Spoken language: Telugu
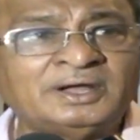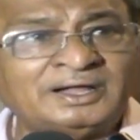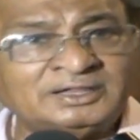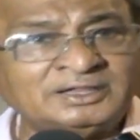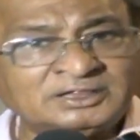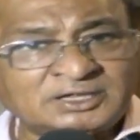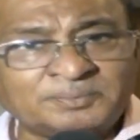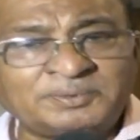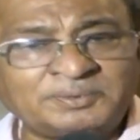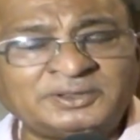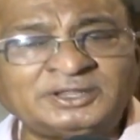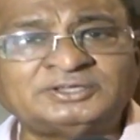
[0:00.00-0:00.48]

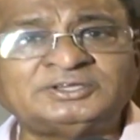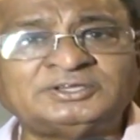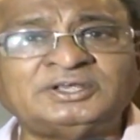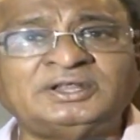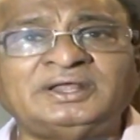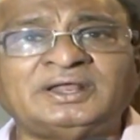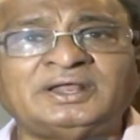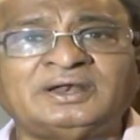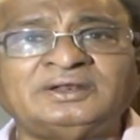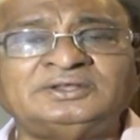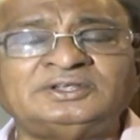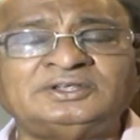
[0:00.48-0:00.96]
ఆంధ్రప్రదేశే
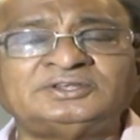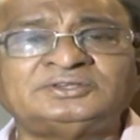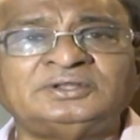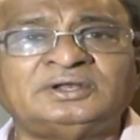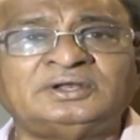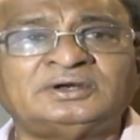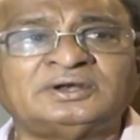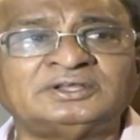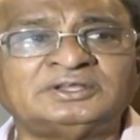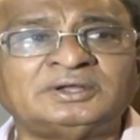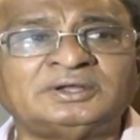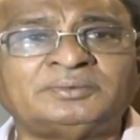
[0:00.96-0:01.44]
నేరం
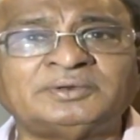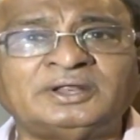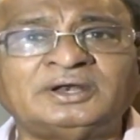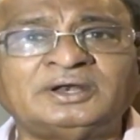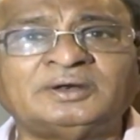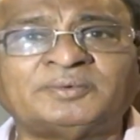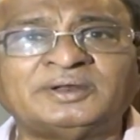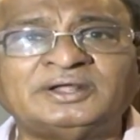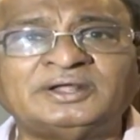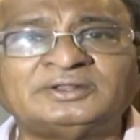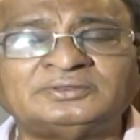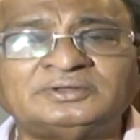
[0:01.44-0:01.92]
చేసినట్టుగా
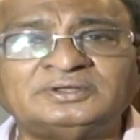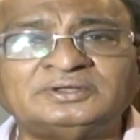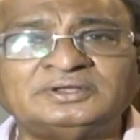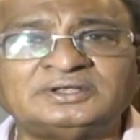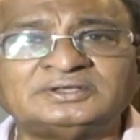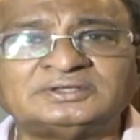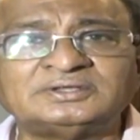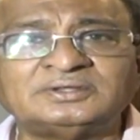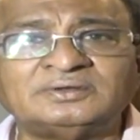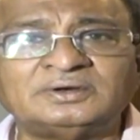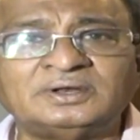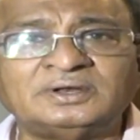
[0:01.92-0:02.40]
చెప్పడానికి ప్రయత్నం
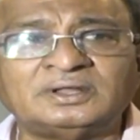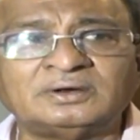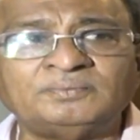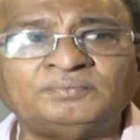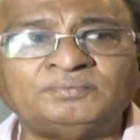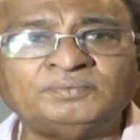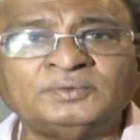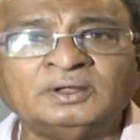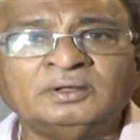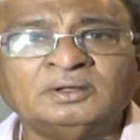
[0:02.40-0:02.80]
చేస్తూ ఉన్నారు